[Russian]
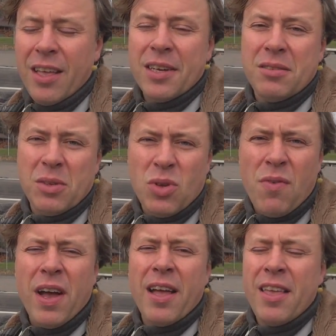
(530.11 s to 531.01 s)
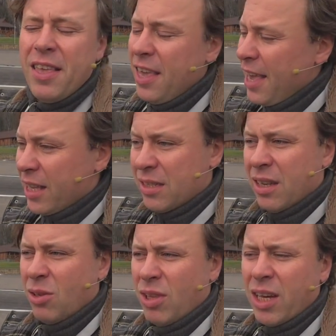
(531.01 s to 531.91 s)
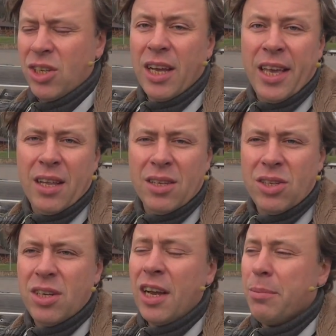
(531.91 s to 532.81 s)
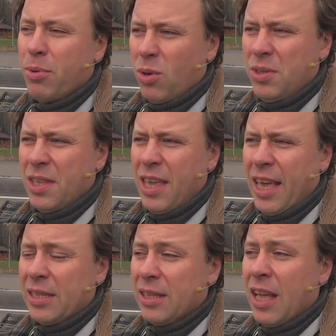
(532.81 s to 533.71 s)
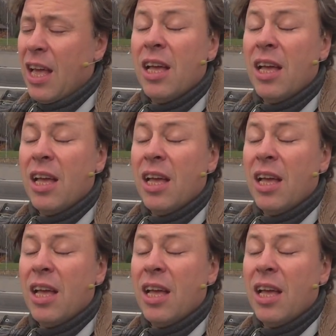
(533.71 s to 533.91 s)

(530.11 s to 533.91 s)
развесовка не ездит она так же, как ехала Шижига. Просто не ездит.